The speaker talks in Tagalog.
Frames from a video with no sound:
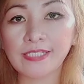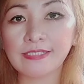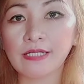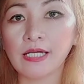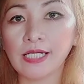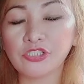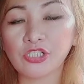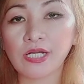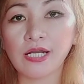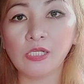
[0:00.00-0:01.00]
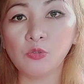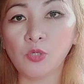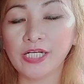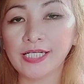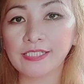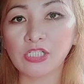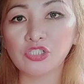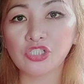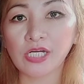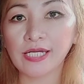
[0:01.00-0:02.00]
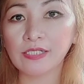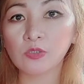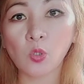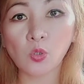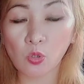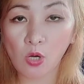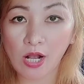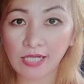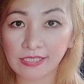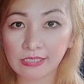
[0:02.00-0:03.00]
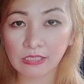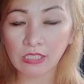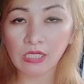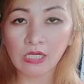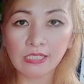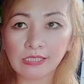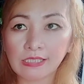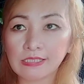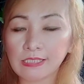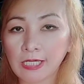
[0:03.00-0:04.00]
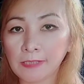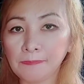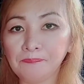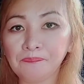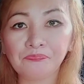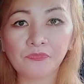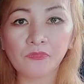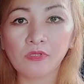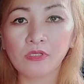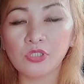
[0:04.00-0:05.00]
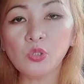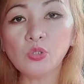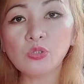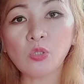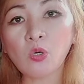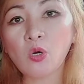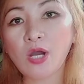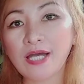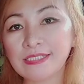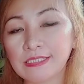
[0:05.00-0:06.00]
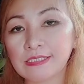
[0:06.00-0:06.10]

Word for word: rice hull. At saka haluan natin siya ng coco husk. Kasi yung coco husk